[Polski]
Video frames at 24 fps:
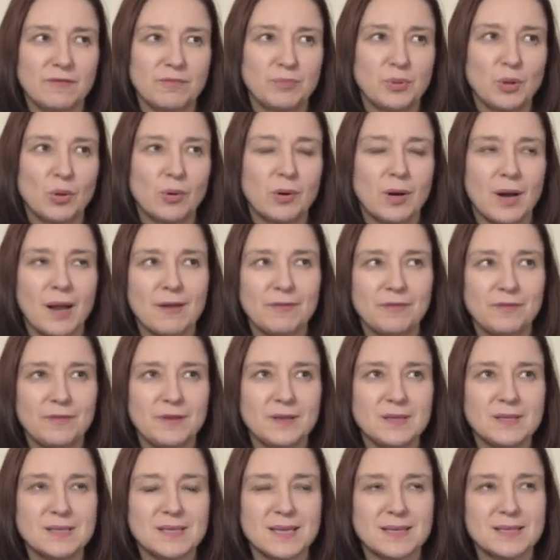w
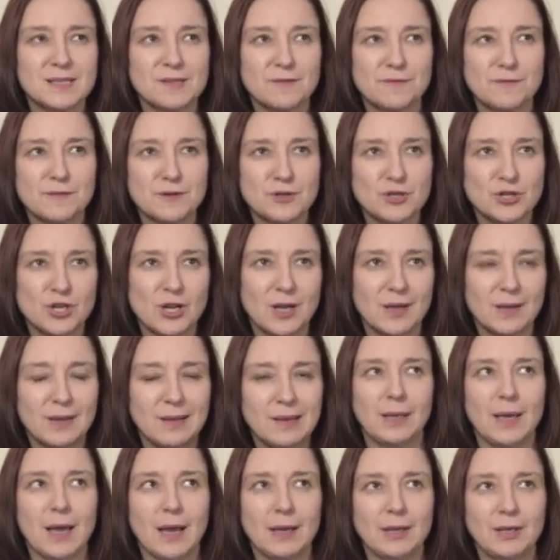biografii
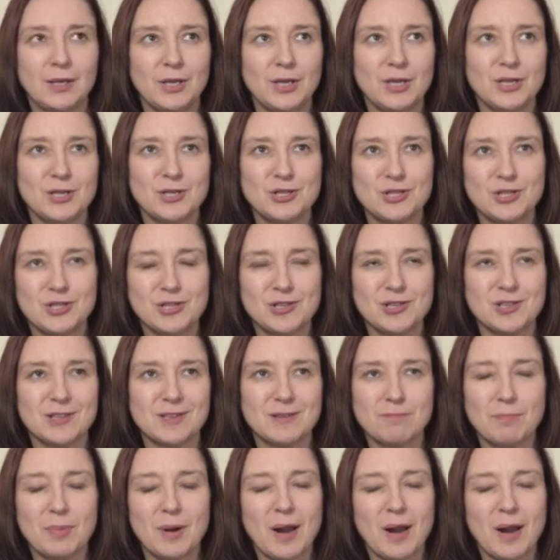zazwyczaj jakiejś